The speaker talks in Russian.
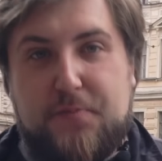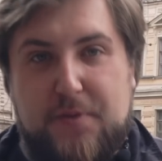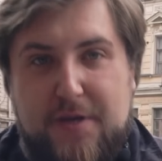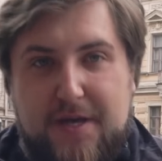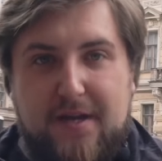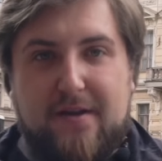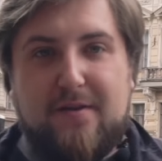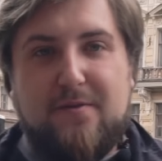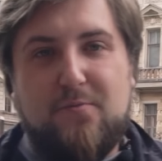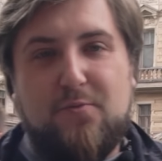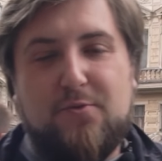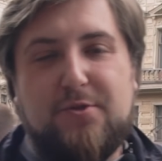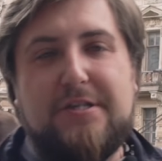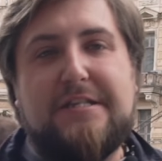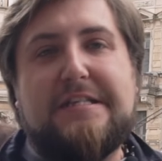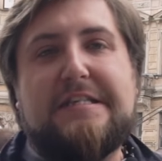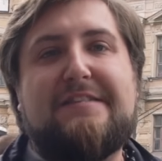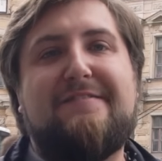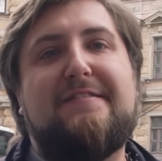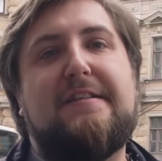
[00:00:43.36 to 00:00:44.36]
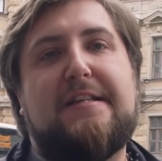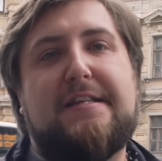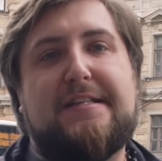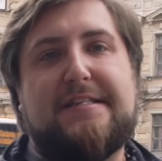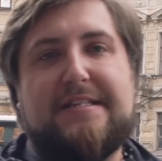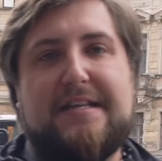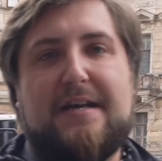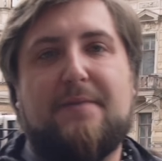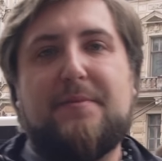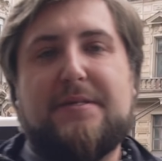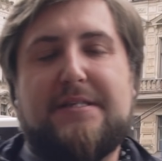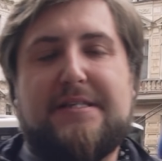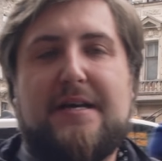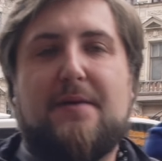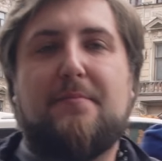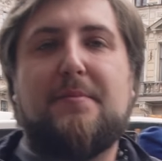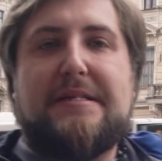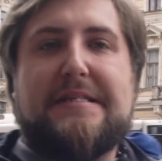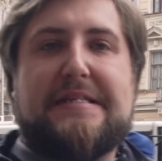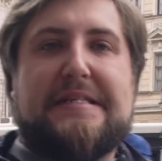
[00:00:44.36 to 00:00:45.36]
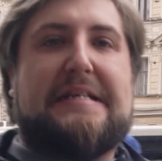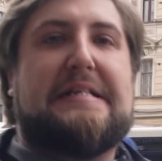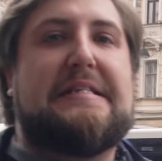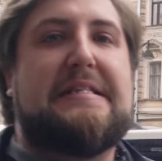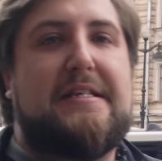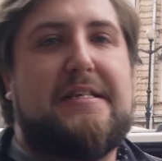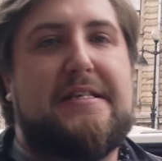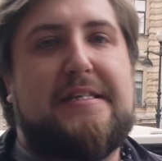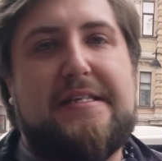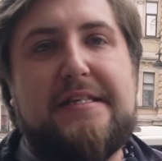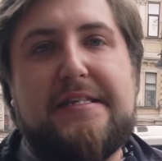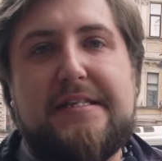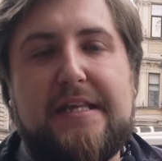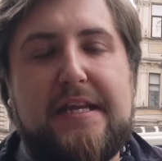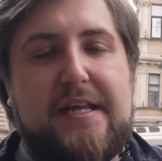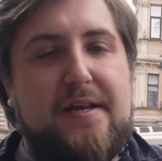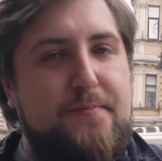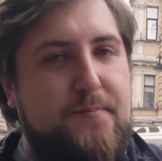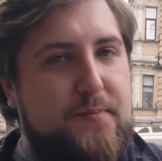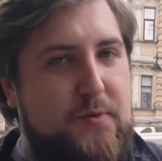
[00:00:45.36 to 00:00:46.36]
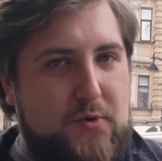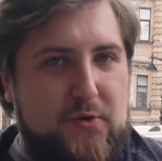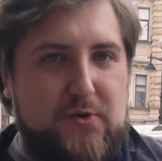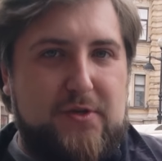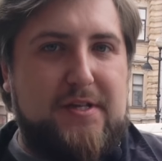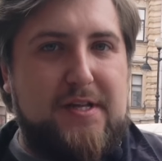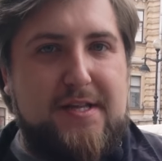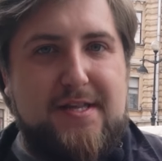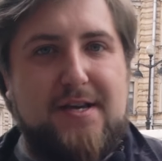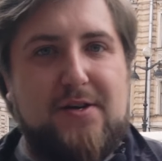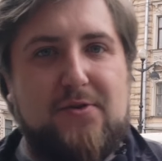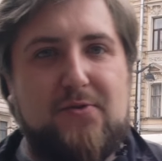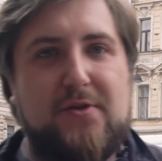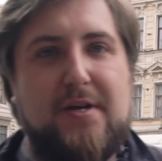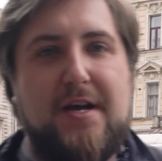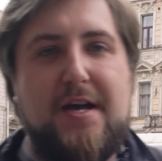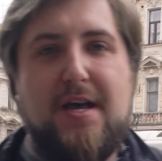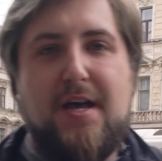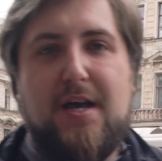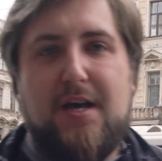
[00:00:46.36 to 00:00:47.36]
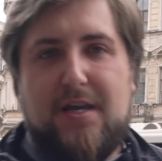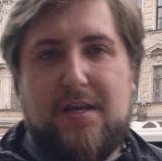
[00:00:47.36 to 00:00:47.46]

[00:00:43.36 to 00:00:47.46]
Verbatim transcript: Теперь будет действительно самый-самый центр. в Центре просто некуда.